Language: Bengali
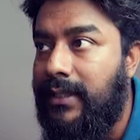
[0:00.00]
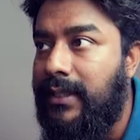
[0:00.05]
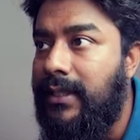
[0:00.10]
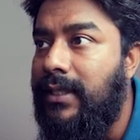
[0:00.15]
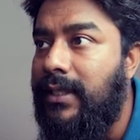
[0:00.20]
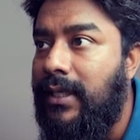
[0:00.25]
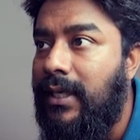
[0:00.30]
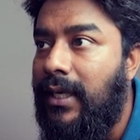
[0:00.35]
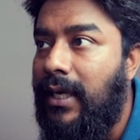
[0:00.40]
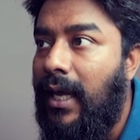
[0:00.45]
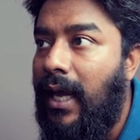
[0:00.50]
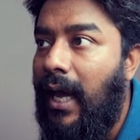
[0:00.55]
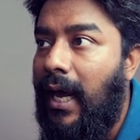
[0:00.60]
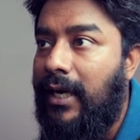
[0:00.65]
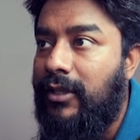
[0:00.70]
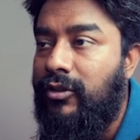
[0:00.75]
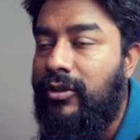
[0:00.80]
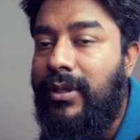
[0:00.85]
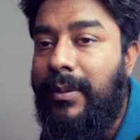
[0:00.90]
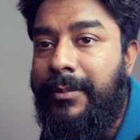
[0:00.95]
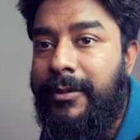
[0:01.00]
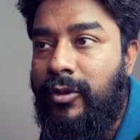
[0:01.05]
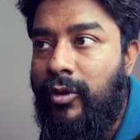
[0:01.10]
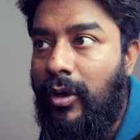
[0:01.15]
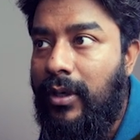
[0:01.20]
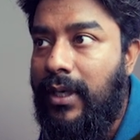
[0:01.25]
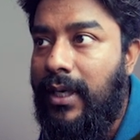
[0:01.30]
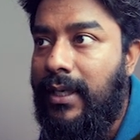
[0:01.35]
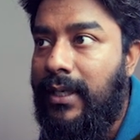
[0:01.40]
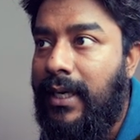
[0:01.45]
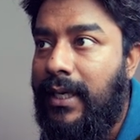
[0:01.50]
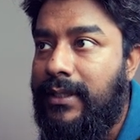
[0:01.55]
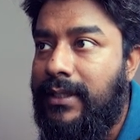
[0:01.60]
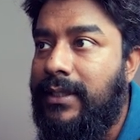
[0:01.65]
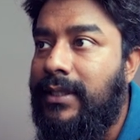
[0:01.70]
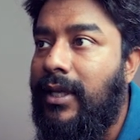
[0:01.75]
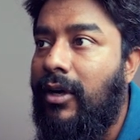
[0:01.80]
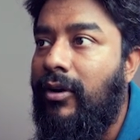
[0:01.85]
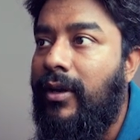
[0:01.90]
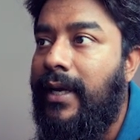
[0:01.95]
আছে আর যদি আপনি শর্টকাট না
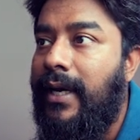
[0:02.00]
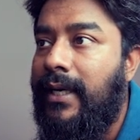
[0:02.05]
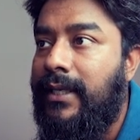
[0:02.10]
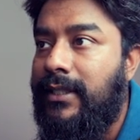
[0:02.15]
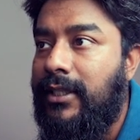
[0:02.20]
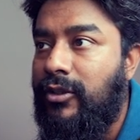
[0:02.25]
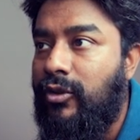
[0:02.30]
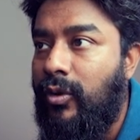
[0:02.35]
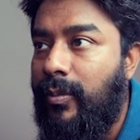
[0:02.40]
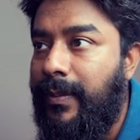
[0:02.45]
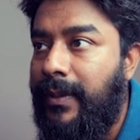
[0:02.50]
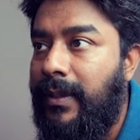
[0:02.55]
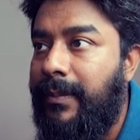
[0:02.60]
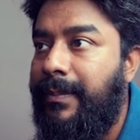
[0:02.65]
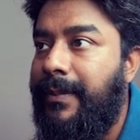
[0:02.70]
চান তাহলে এখানে জাস্ট ওপেনে